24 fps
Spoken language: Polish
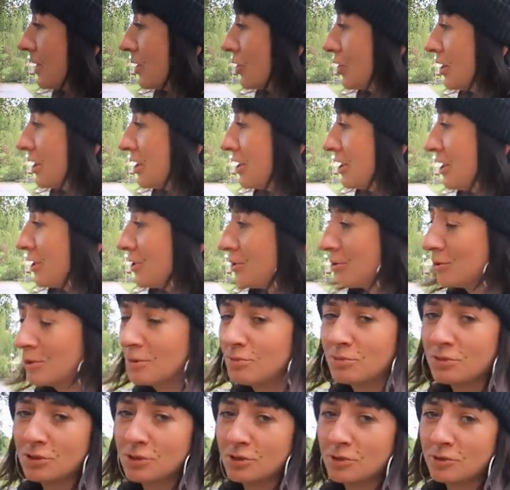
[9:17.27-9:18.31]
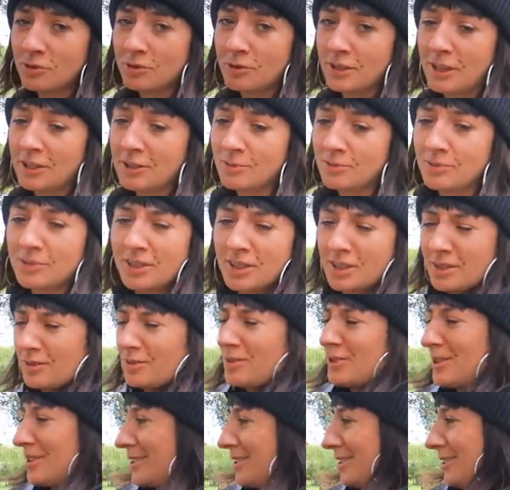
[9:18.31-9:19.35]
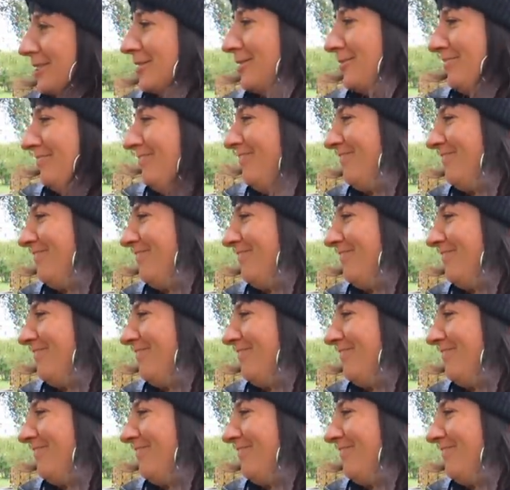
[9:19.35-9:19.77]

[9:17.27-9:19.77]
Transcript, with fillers: Szkoda, że nie chcą się przytulać, bo to wszystkie tak